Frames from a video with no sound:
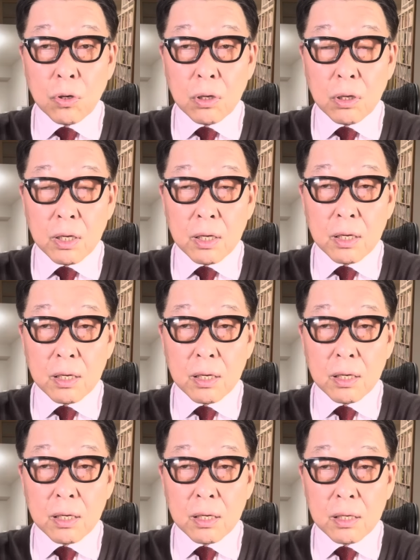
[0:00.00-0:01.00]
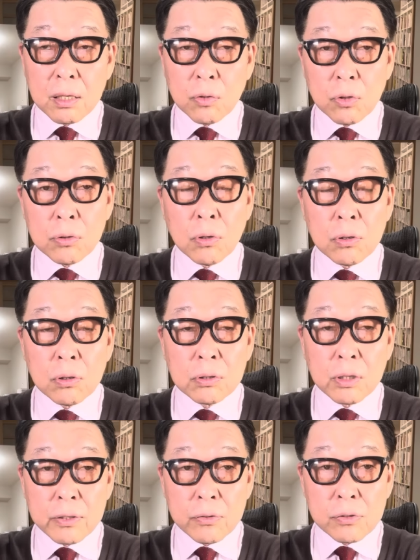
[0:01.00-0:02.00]
えー、河野
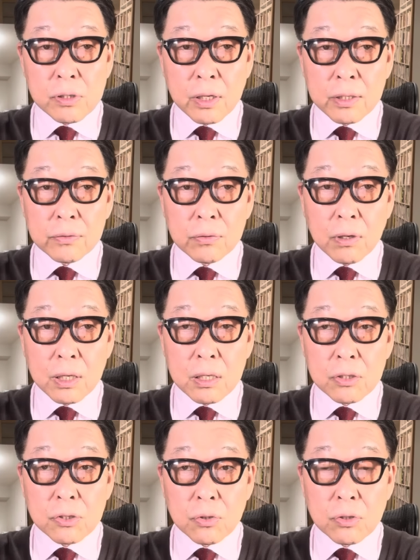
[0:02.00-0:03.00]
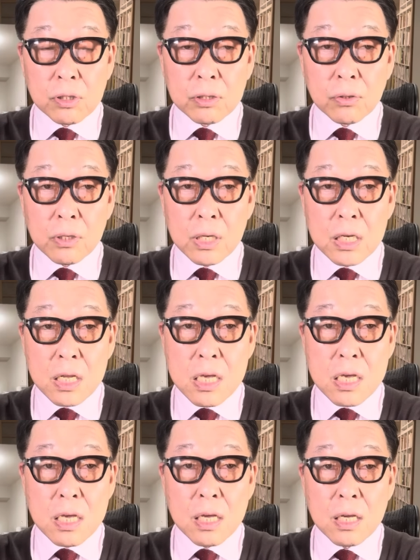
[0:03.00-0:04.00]
太郎さんの話をした時
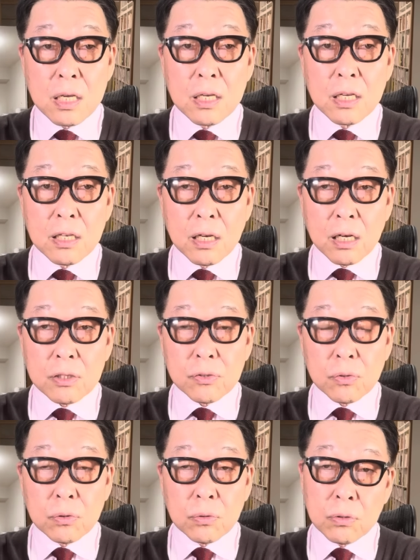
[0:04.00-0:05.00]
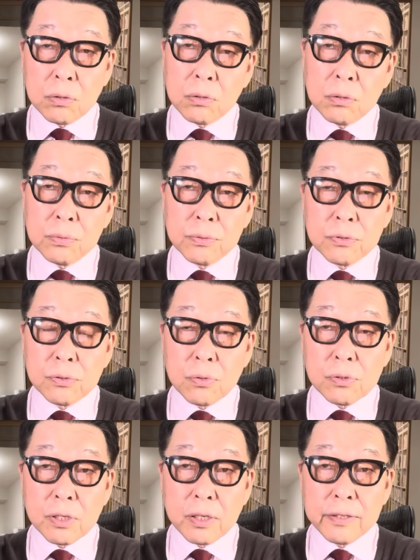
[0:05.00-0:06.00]
に、麻生副
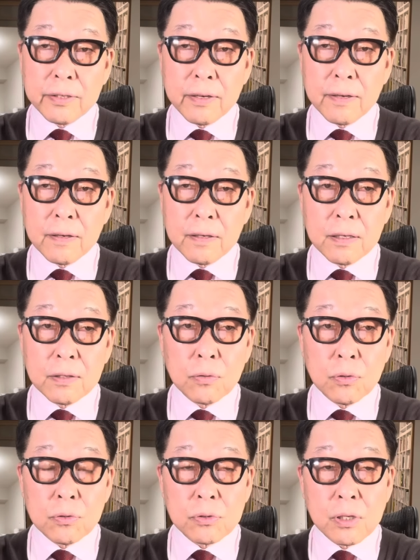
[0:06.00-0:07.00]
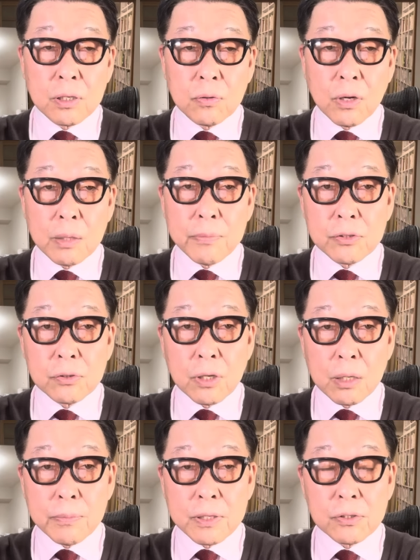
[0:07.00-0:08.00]
総裁が河野さんを派別
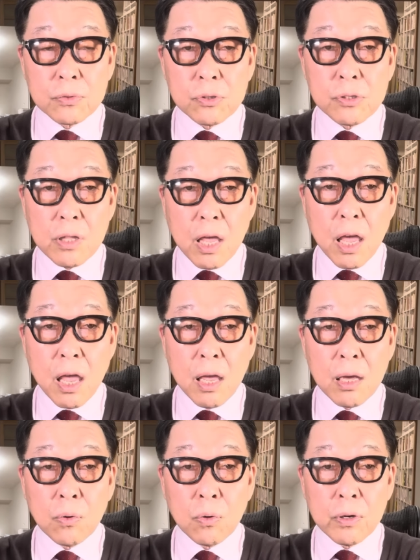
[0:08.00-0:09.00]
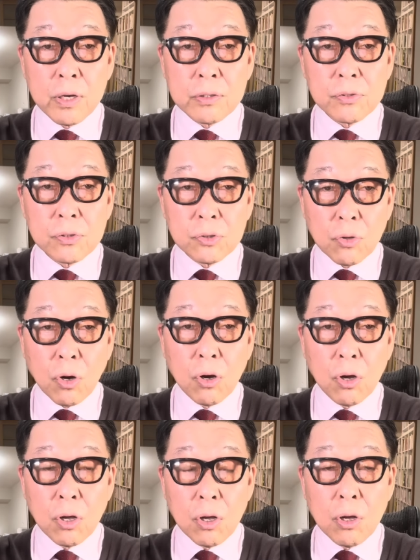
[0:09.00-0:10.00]
派閥として応援すると、
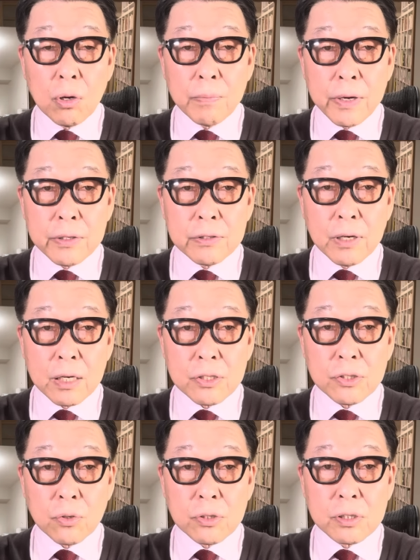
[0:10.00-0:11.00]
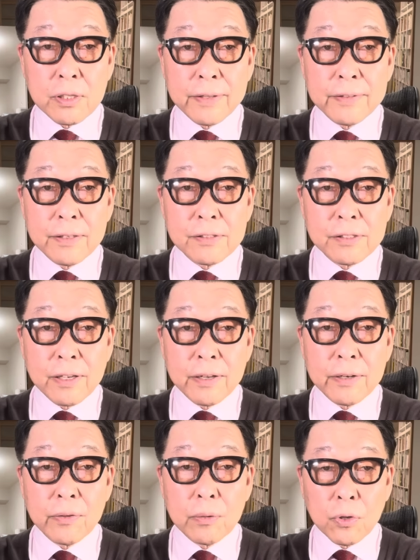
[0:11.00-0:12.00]
まいう話をしたんですけ
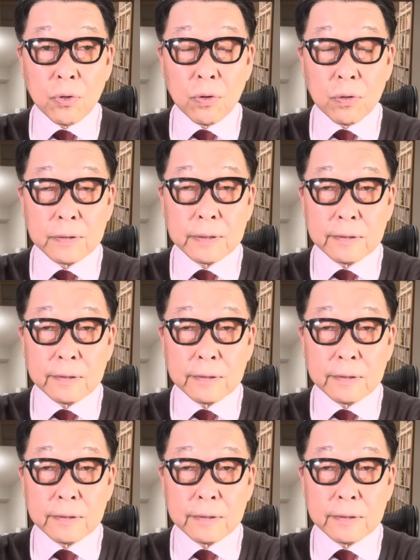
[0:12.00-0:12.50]
れども、